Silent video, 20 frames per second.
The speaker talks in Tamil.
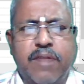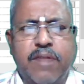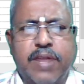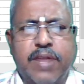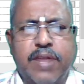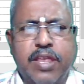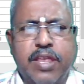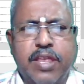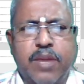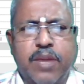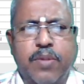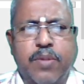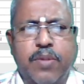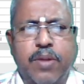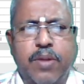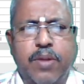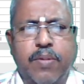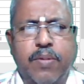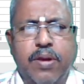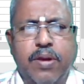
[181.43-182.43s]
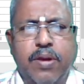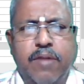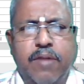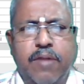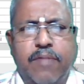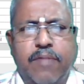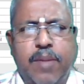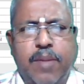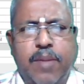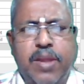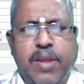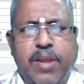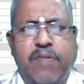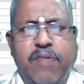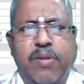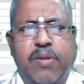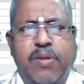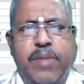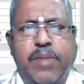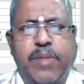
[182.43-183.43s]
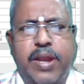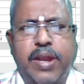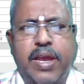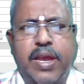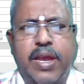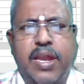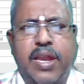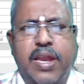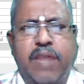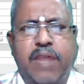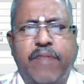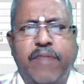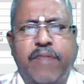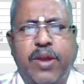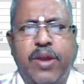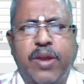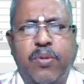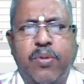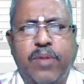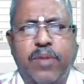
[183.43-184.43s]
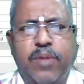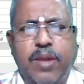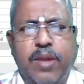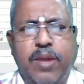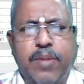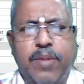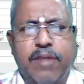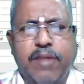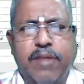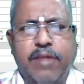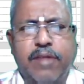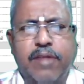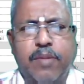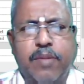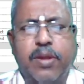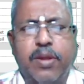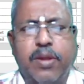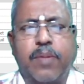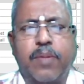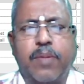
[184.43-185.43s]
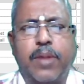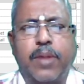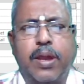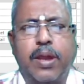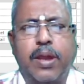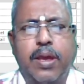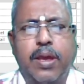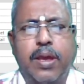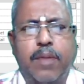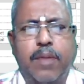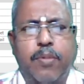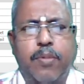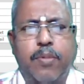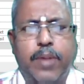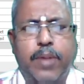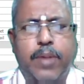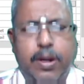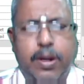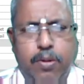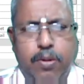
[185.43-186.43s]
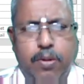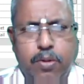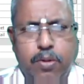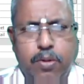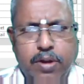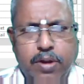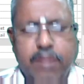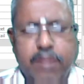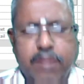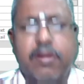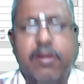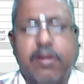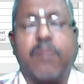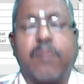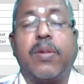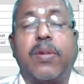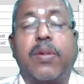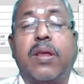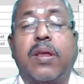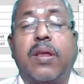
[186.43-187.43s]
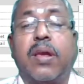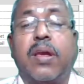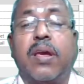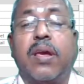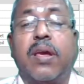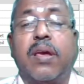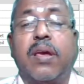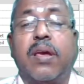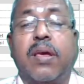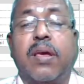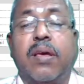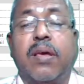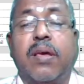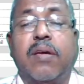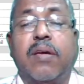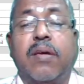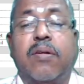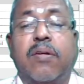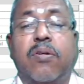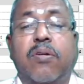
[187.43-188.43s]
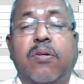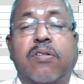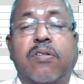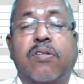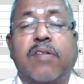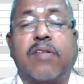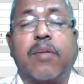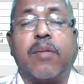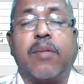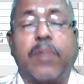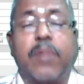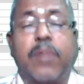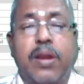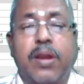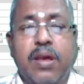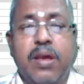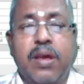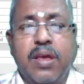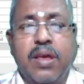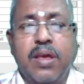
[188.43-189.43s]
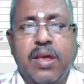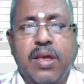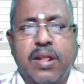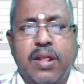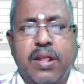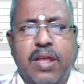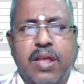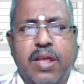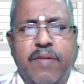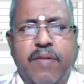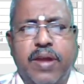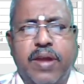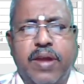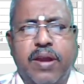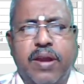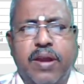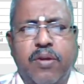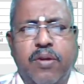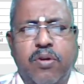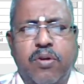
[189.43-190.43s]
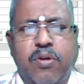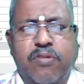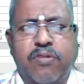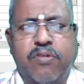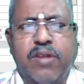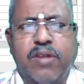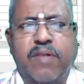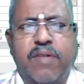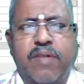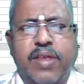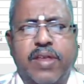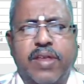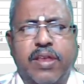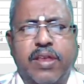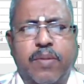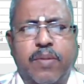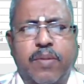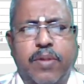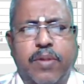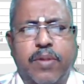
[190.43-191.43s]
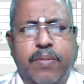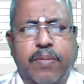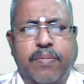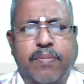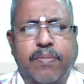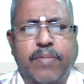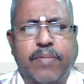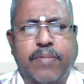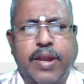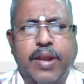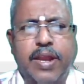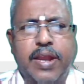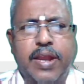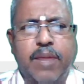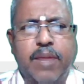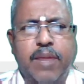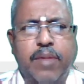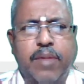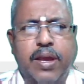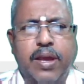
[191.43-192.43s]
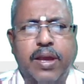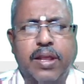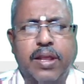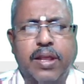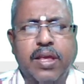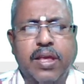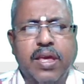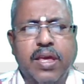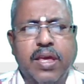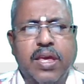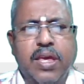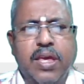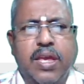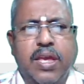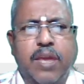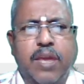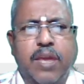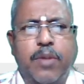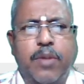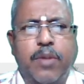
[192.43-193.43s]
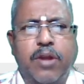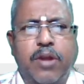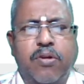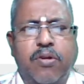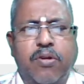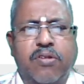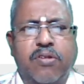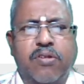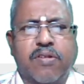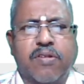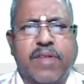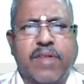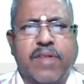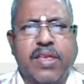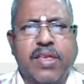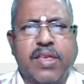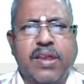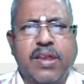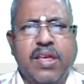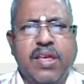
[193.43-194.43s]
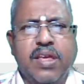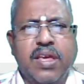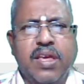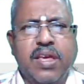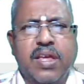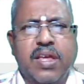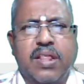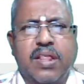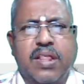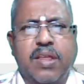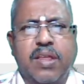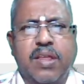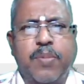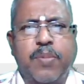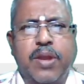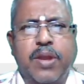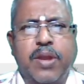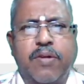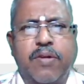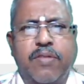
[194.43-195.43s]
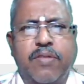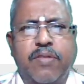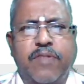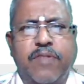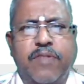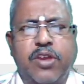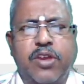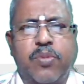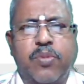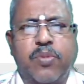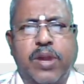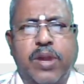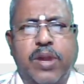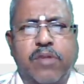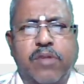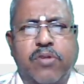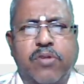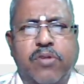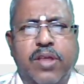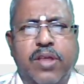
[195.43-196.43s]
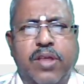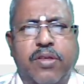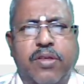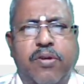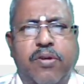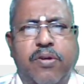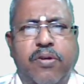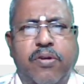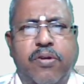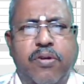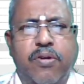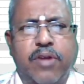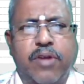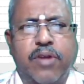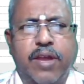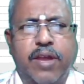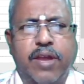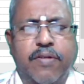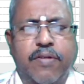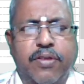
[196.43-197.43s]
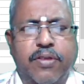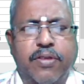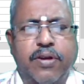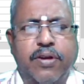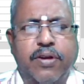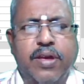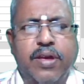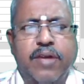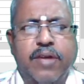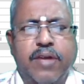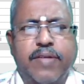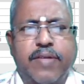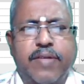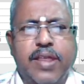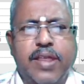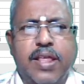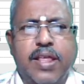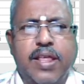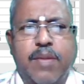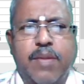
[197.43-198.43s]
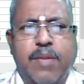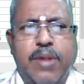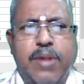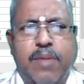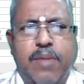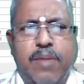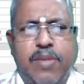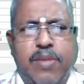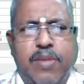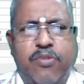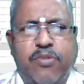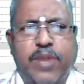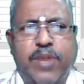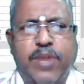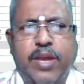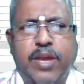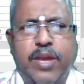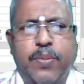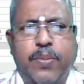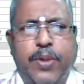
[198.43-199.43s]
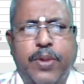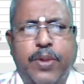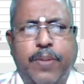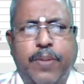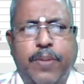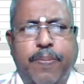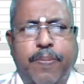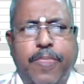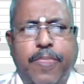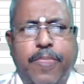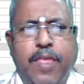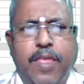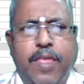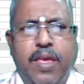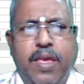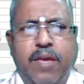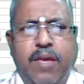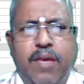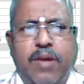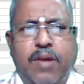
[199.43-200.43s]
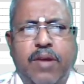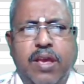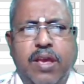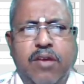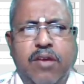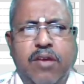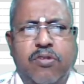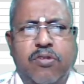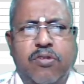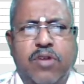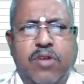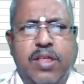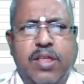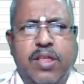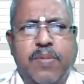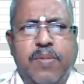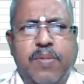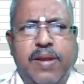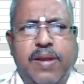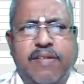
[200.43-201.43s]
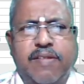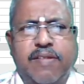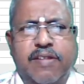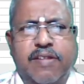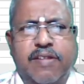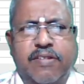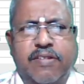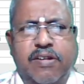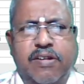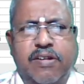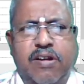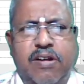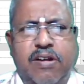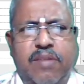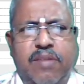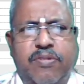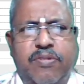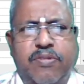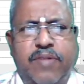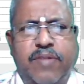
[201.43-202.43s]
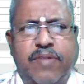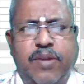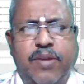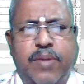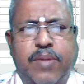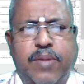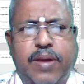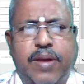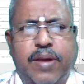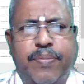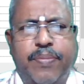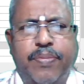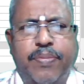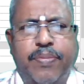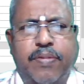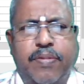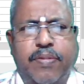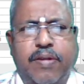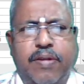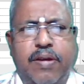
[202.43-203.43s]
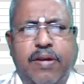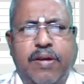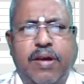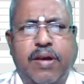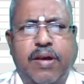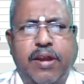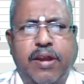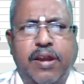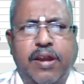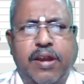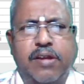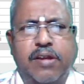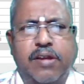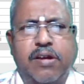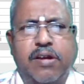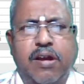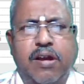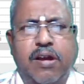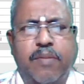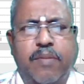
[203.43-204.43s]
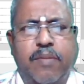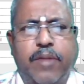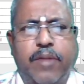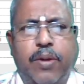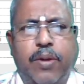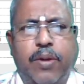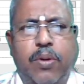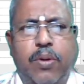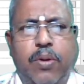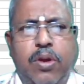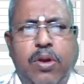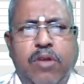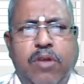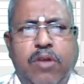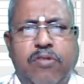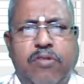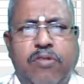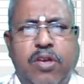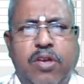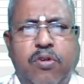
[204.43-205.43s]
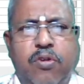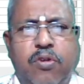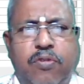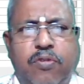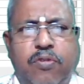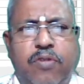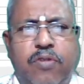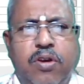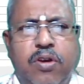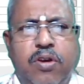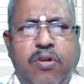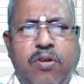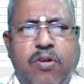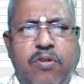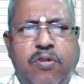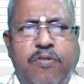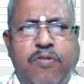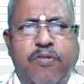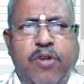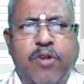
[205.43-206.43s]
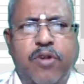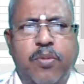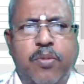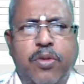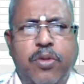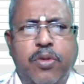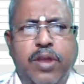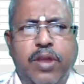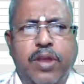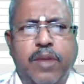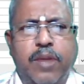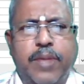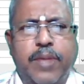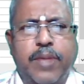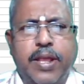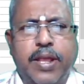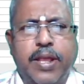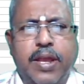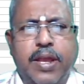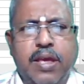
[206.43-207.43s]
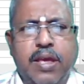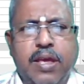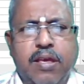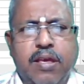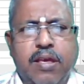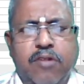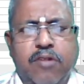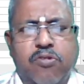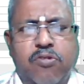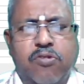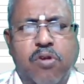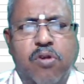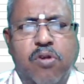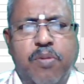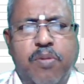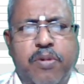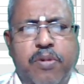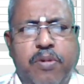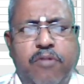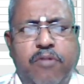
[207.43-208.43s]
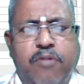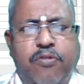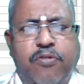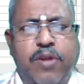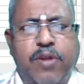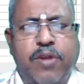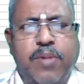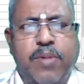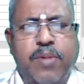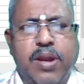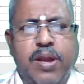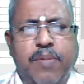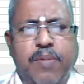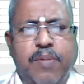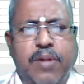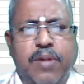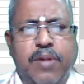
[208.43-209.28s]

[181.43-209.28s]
நான் வரைஞ்சிக்க முடியும் ஃபேமிலி என்வரன்மெண்ட் எனக்கு என்ன வேணும்னு இங்கே போய் நான் செலக்ட் பண்ணிக்க போகிறேன் இப்போ பாருங்கள் டோர் நான் செலக்ட் பண்ணியிருக்கேன் டோர்ஸ் செலக்ட் பண்ணிவிட்டு தேவையான டோர்ஸை நான் வரைஞ்சிக்க முடியும் என்ன நேம் கேட்குது இங்கே போயிட்டு டோர்ஸை வரைஞ்சிட்டு திருப்பி நான் வந்து ஃபினிஷ் மாடல்னு சொன்னால் அந்த டோ டோர் இங்கே வந்துடும் வந்துட்டு அதுக்கப்புறம் நான் ப்ளேஸ் பண்ணிக்க முடியும் ஓகே ஸோ அதே மாதிரி ஸ்ட்ரக்சர் காலம்ஸ் வேணுமா ஆர்கிடெக்ட் காலம் வேணும் சரி ரூஃப் ரூஃபுங்கும் போது எனக்கு பார்த்திங்கன்னா ஸ்லோப் ரூஃப் வேணுமா இல்லை